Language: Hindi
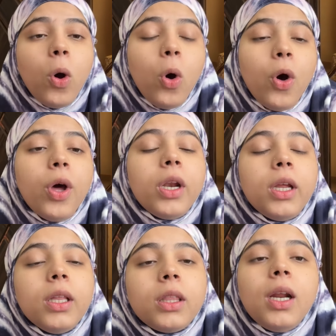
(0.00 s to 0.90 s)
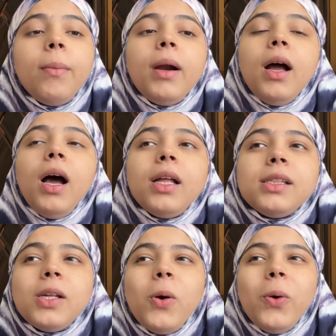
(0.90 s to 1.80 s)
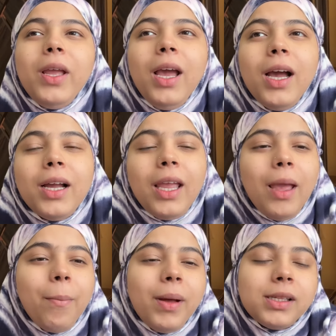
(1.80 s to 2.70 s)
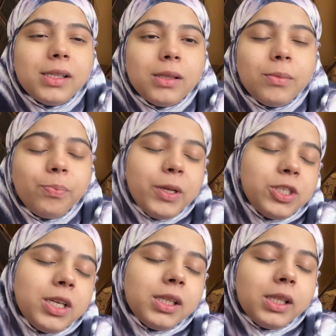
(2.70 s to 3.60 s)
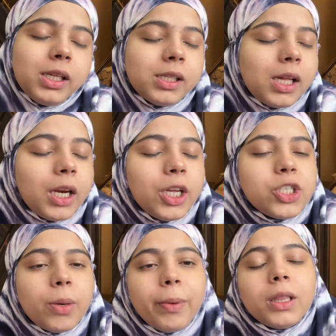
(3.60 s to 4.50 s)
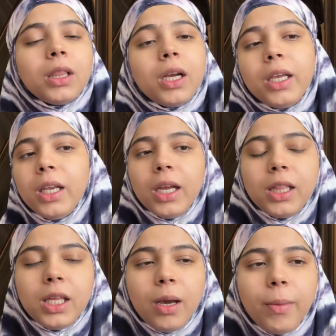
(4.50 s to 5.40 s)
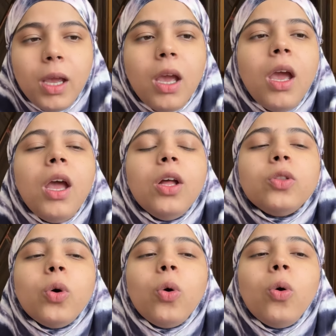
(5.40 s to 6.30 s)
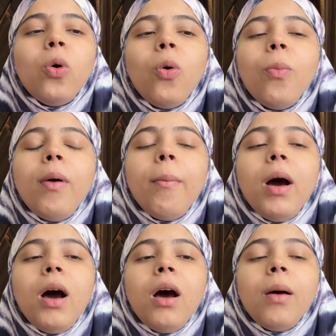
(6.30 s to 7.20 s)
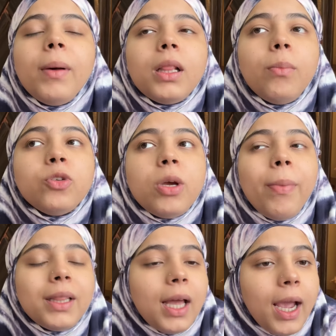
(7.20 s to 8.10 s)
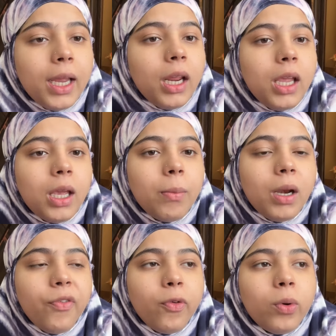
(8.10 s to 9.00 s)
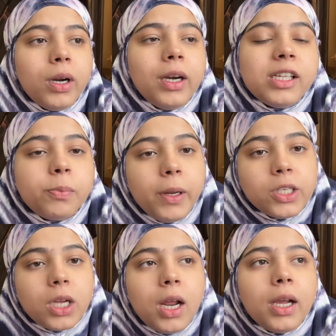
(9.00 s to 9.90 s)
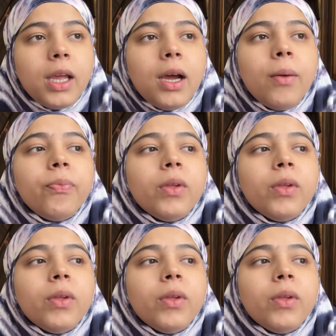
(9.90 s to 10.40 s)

और इतना बड़ा हादसा हो गया कि मस्त पच्चीस तीस हज़ार की चपत लगी रही थी हमें तो ममा मतलब मुझे बताए नहीं कि मेरे फ़ोन का डिस्प्ले चला गया